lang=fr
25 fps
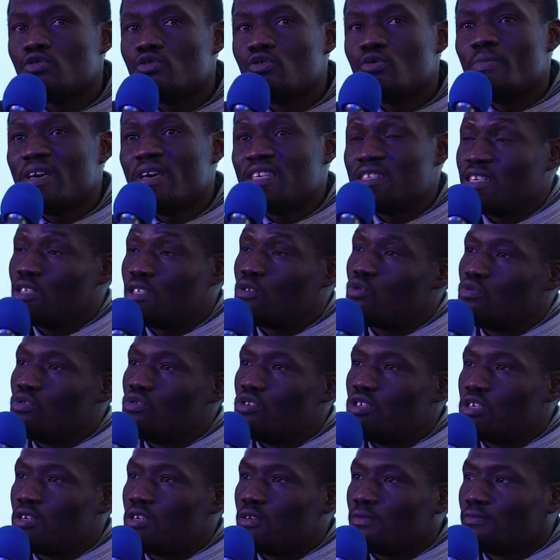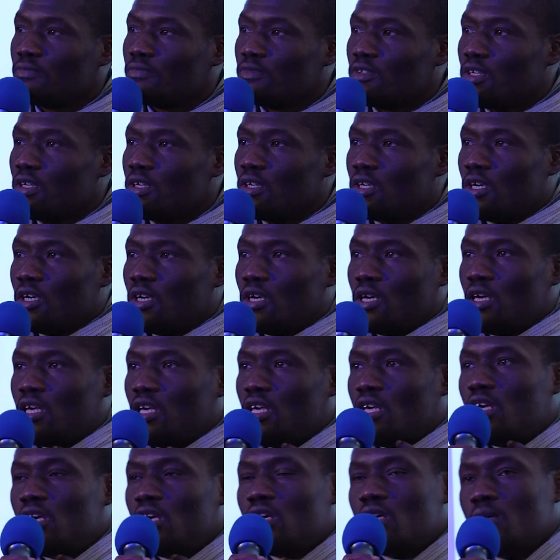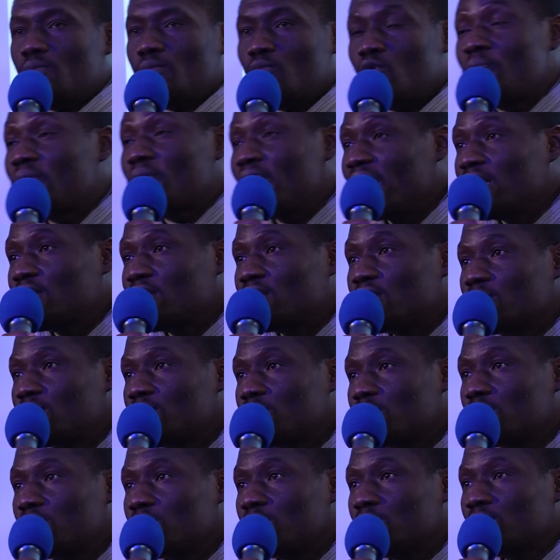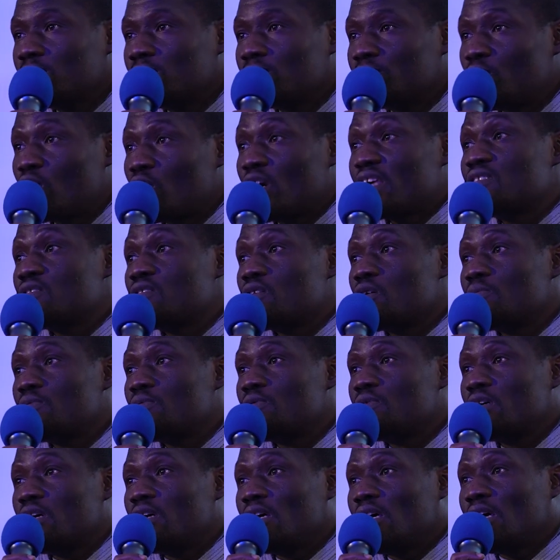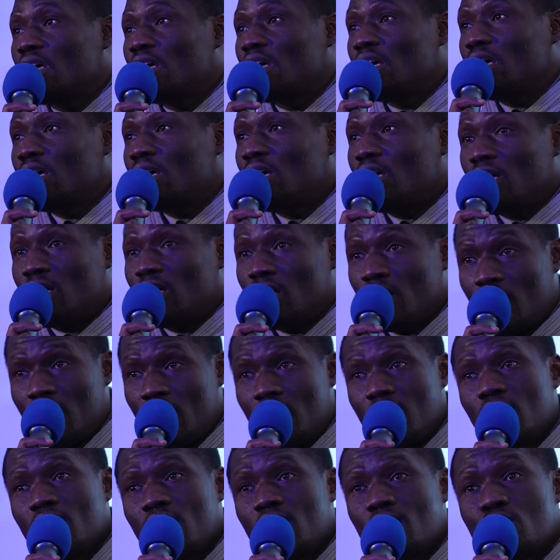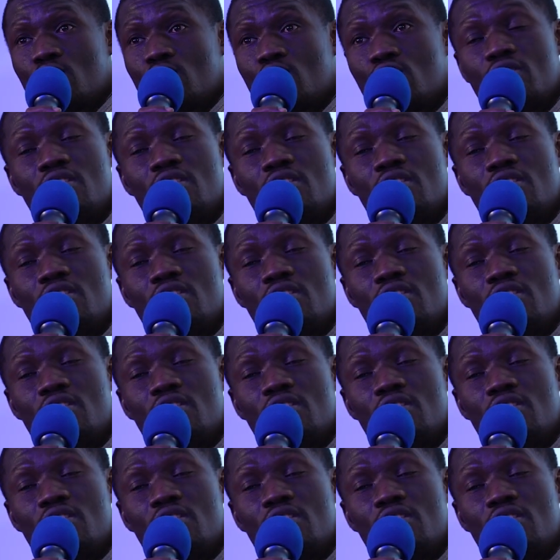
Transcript: de mes étudiants et me prennent pour exemple et se